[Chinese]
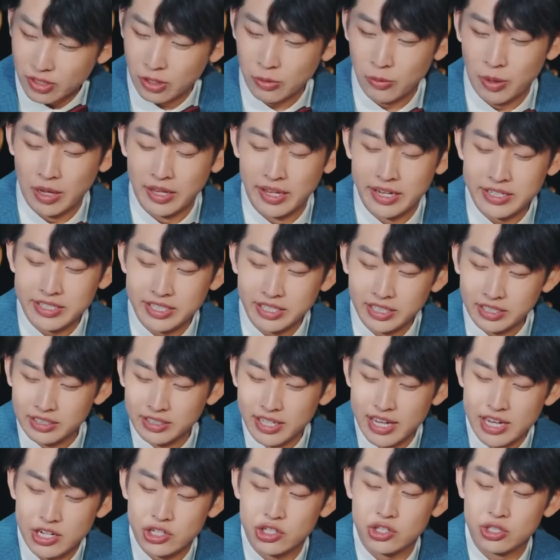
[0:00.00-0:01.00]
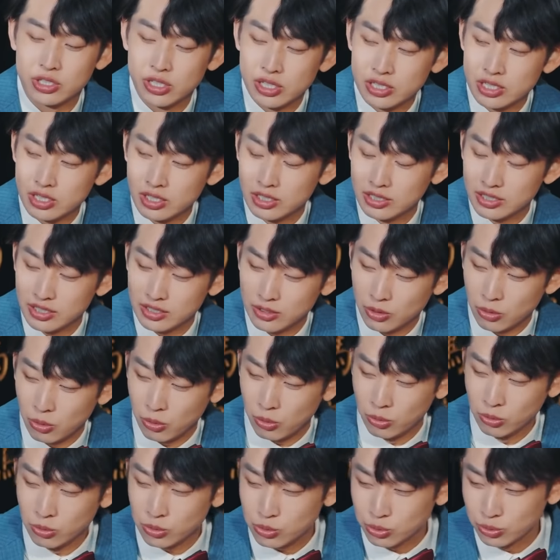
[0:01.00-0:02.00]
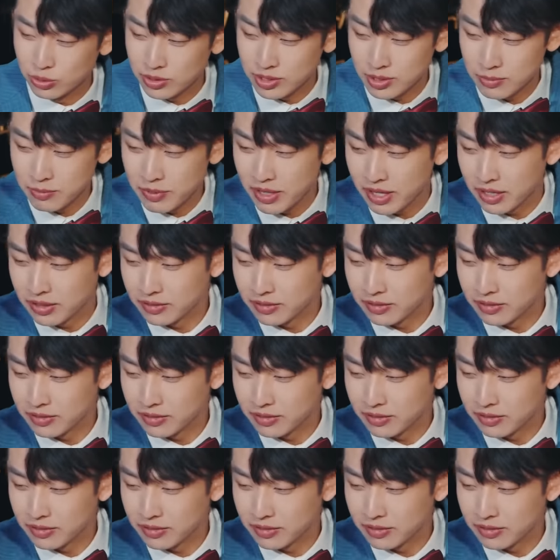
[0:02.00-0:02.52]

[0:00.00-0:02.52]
原来这个内指的是红薯里面